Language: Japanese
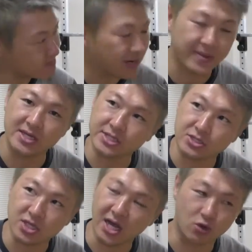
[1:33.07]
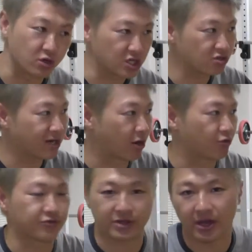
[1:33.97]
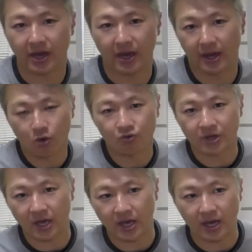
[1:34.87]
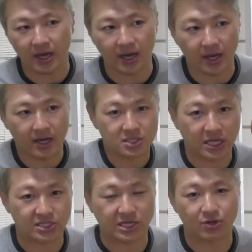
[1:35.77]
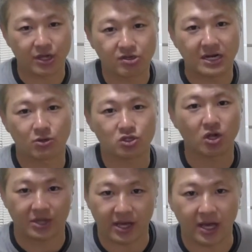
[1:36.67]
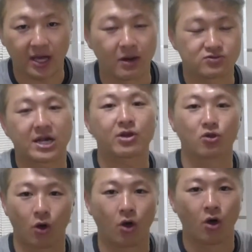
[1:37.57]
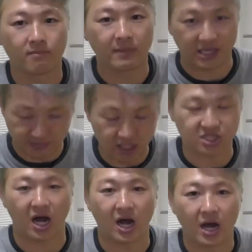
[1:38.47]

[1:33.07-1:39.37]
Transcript: まあ面接官4人ぐらいおってほんで「サスケのレギュラーの人がねまあ2人ほどまあいました